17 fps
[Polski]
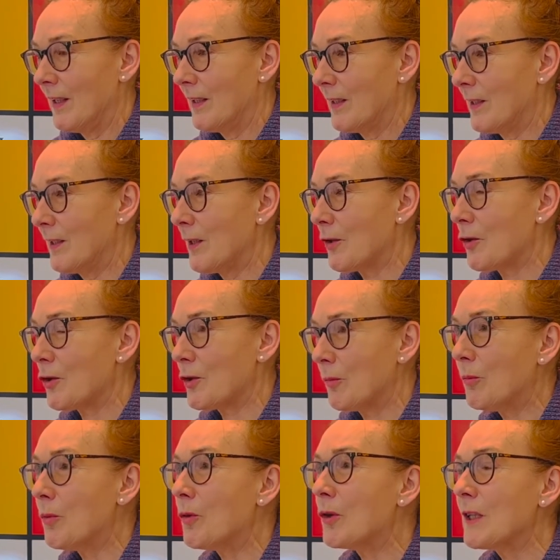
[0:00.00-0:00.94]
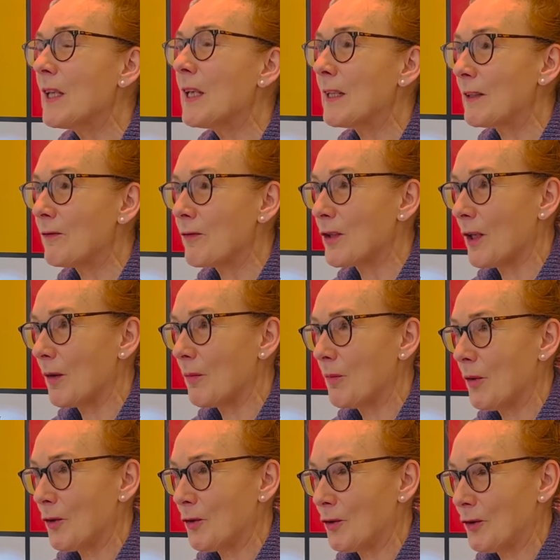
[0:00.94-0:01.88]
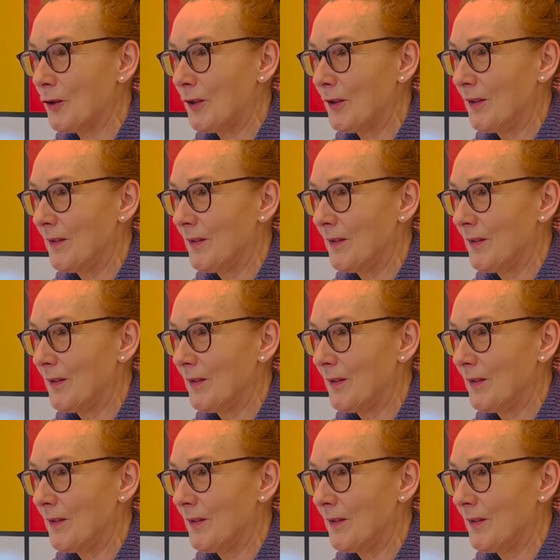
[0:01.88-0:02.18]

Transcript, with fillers: tylko że Bóg nie jest wszechmocny.